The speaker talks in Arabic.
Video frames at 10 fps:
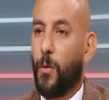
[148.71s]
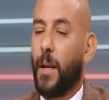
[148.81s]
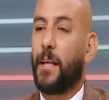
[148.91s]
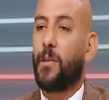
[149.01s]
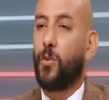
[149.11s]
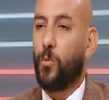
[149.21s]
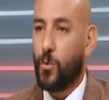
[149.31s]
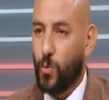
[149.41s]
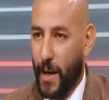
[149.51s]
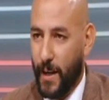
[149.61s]
ولكن
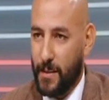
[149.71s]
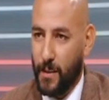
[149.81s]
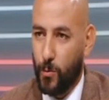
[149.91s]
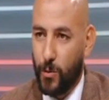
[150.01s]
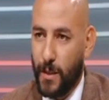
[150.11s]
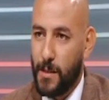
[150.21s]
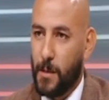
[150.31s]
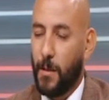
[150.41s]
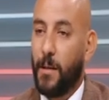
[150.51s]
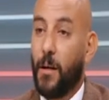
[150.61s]
جمهور واعي زي جمهور نادي
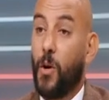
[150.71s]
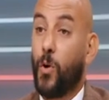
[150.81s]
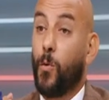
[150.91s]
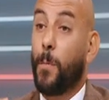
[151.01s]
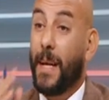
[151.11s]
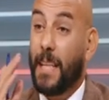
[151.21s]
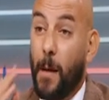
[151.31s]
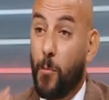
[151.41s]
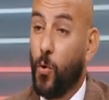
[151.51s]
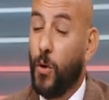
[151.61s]
الزمالك جمهور
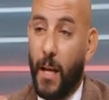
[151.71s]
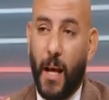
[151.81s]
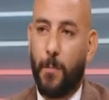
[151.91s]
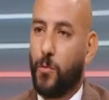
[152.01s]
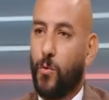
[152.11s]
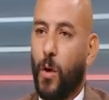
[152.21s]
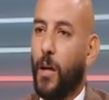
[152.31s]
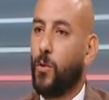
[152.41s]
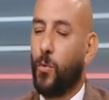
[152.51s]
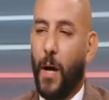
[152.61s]
بيدعم كل لعيبته
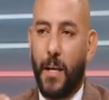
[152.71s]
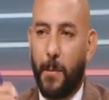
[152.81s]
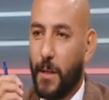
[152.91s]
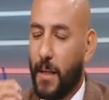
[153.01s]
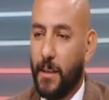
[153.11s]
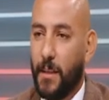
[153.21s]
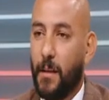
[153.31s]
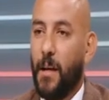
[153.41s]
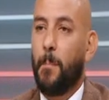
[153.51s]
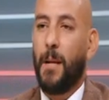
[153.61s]
وعنده وعي كبير
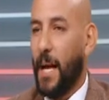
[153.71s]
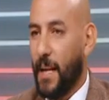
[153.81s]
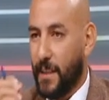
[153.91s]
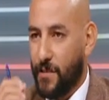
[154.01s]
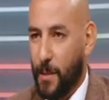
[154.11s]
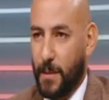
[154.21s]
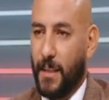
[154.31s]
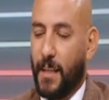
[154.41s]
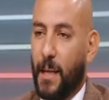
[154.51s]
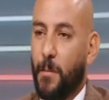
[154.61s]
جدا بالحاله النفسيه
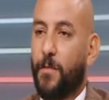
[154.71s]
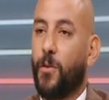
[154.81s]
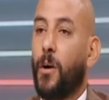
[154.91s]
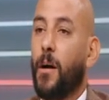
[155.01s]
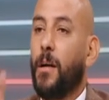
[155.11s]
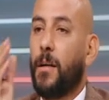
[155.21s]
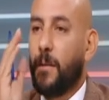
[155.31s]
بتاعه اللعيبه فهو